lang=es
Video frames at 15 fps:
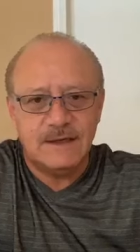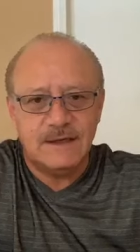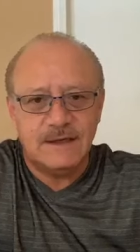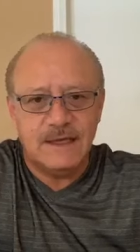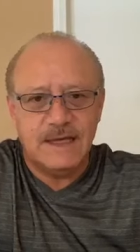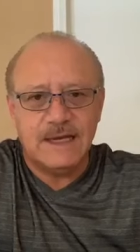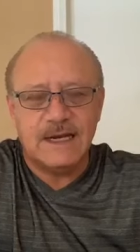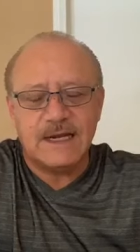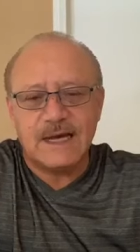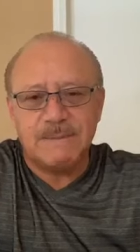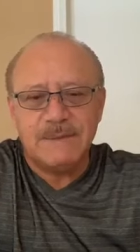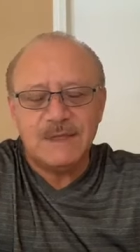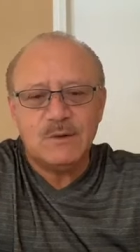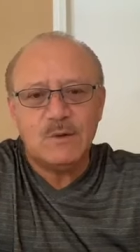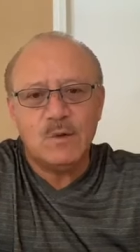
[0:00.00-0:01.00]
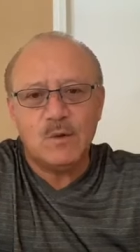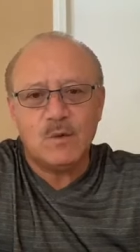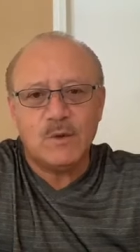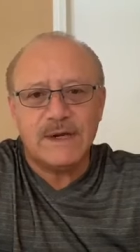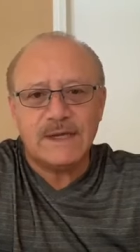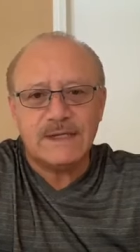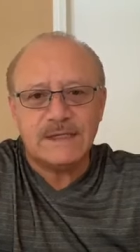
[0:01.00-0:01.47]
en el capítulo
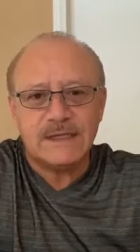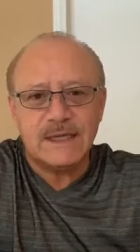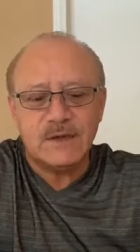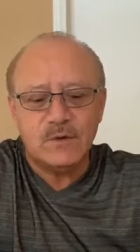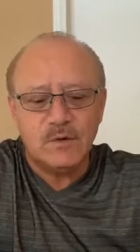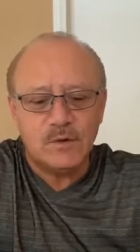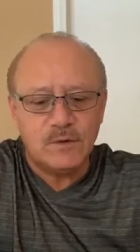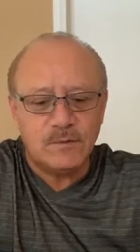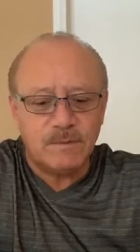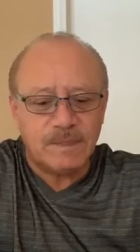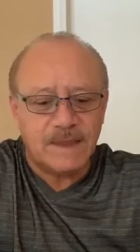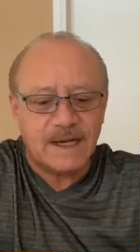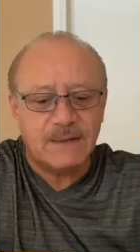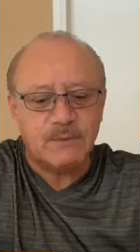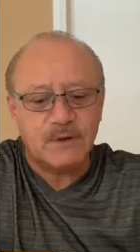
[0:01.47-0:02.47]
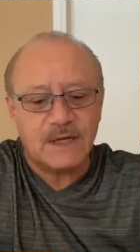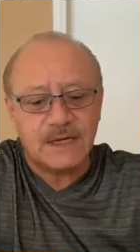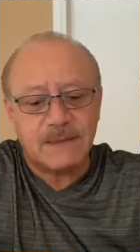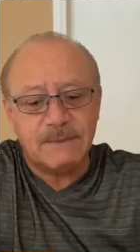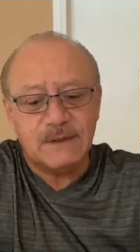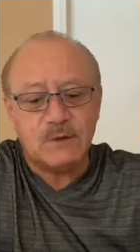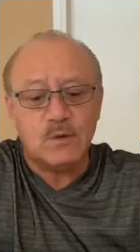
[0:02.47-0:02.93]
41, en el
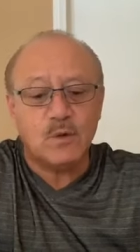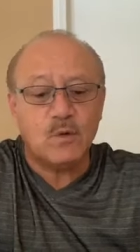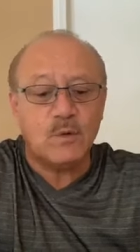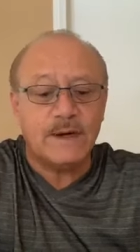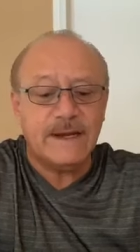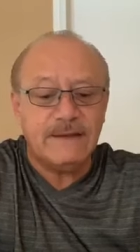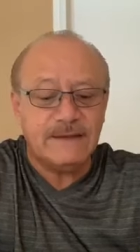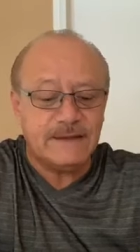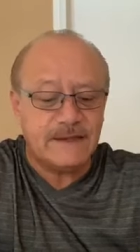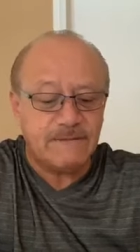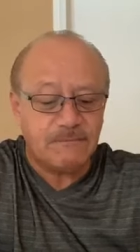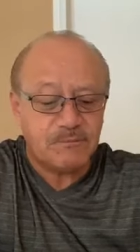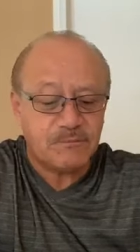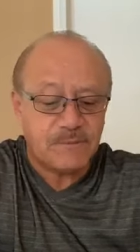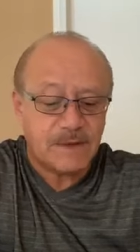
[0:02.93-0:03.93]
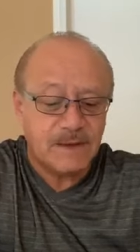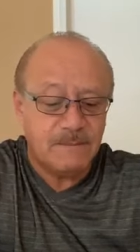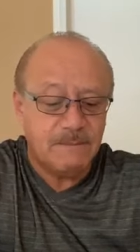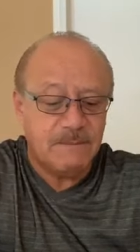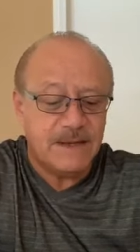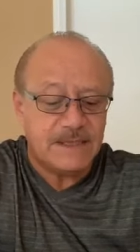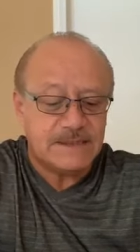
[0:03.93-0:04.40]
capítulo 40,
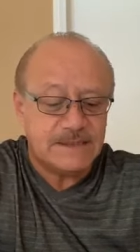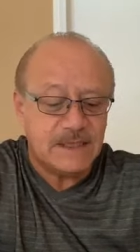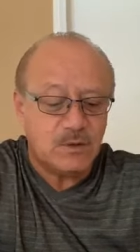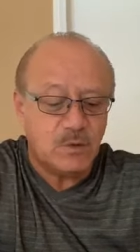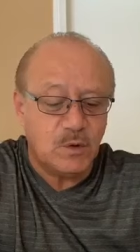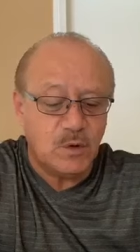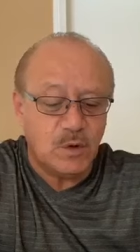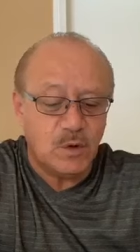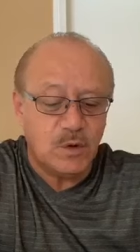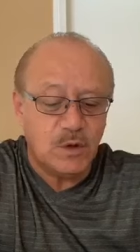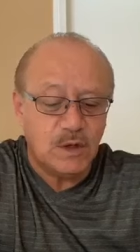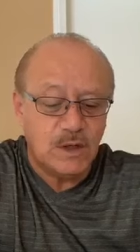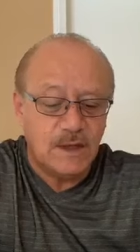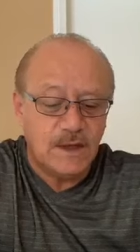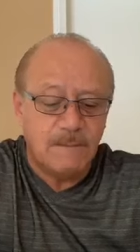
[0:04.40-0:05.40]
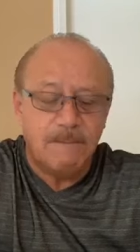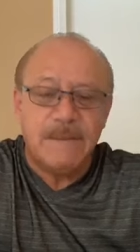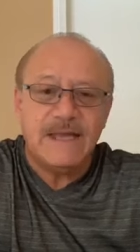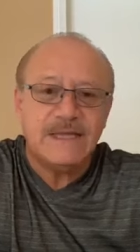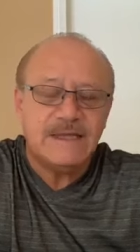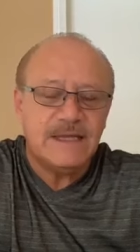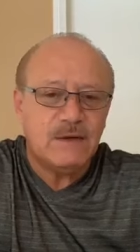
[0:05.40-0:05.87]
versículo
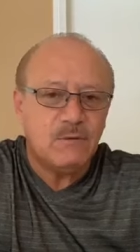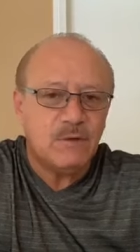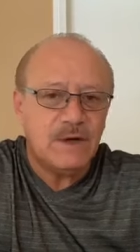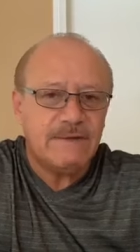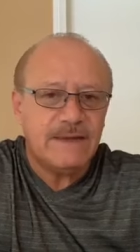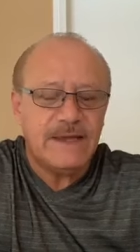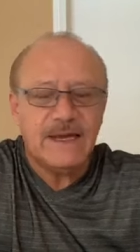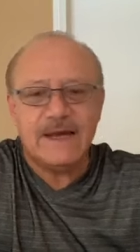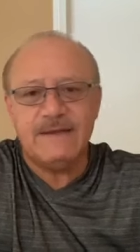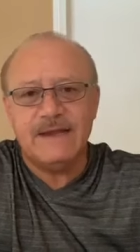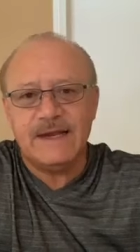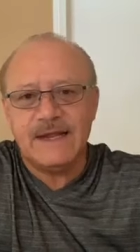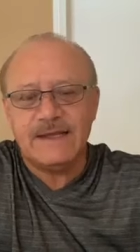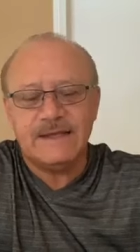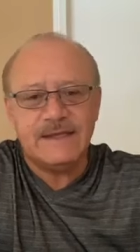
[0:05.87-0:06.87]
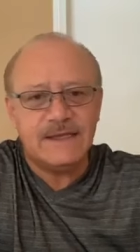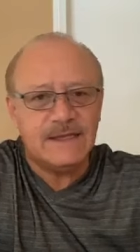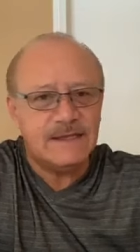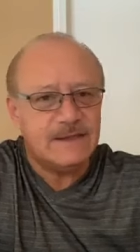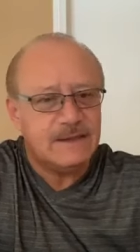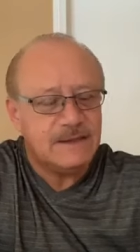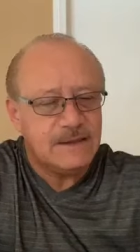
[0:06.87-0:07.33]
29 en
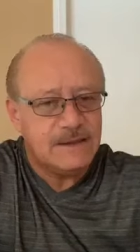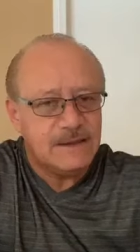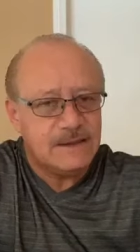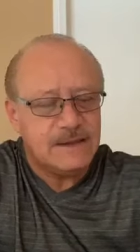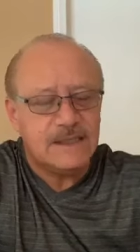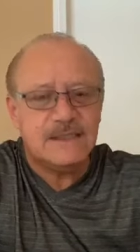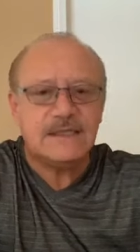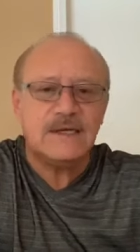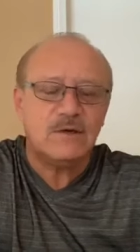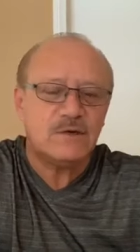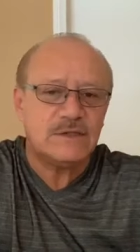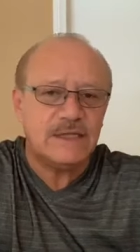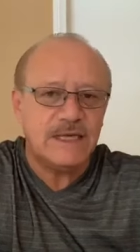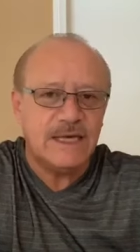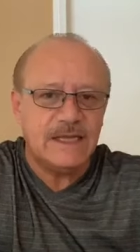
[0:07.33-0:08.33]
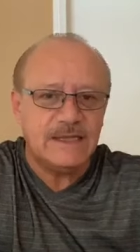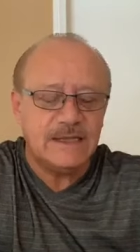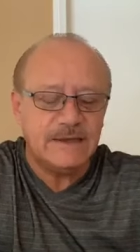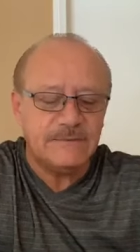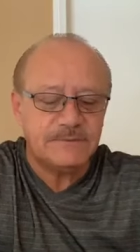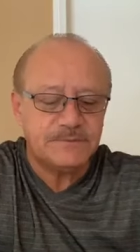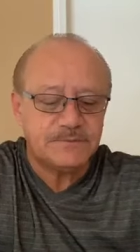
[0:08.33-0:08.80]
adelante, dice lo siguiente.